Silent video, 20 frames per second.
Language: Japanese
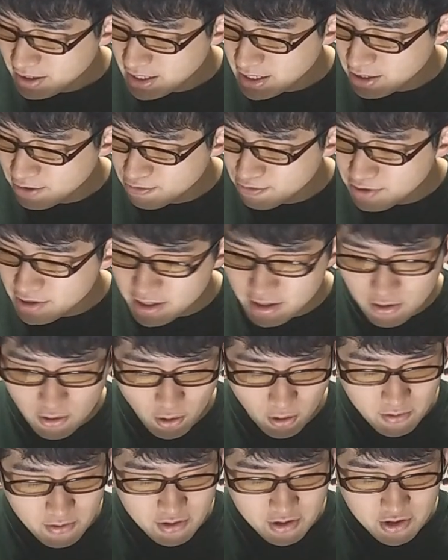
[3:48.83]
えー、
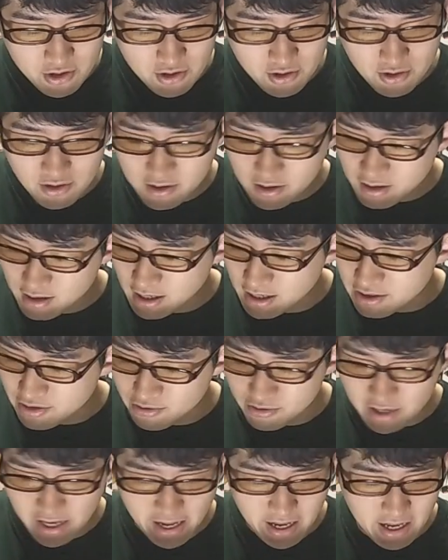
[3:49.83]
ウィコン10巻
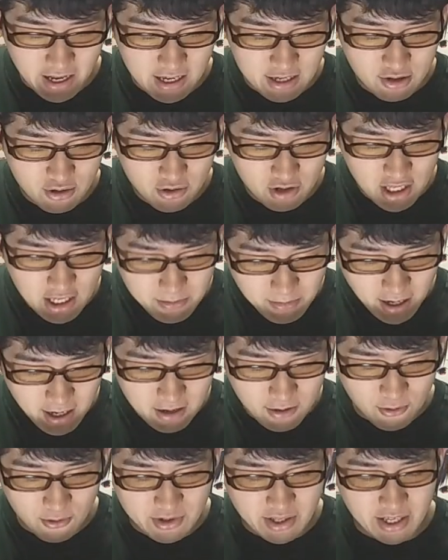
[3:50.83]
ということで、えー、初動
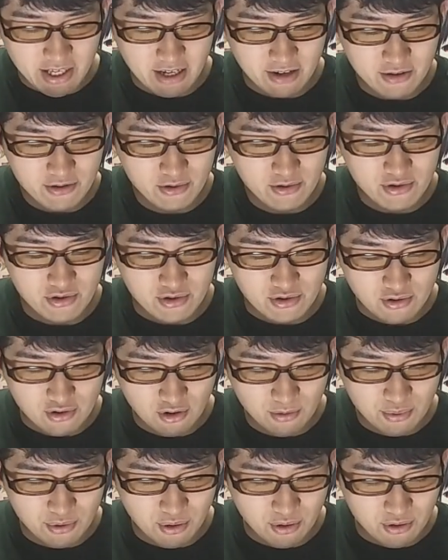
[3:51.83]

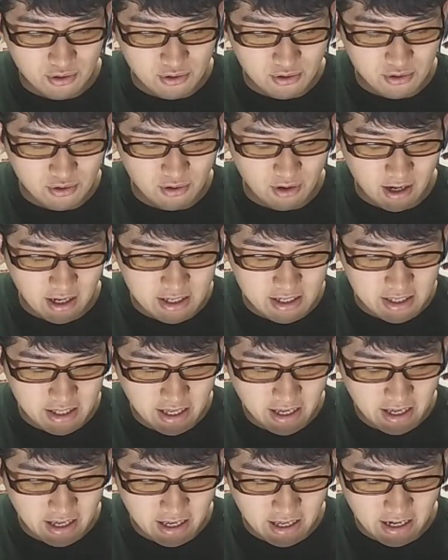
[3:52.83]
25,145部という形で
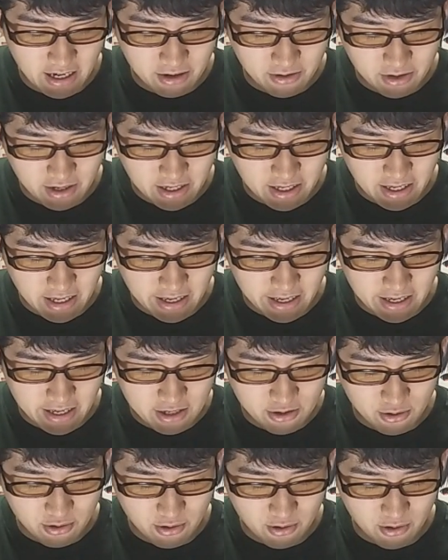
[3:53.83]
ね、えー、ランクイン、えー、
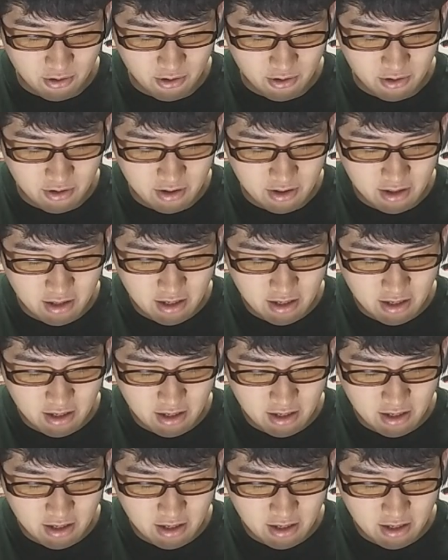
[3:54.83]
初動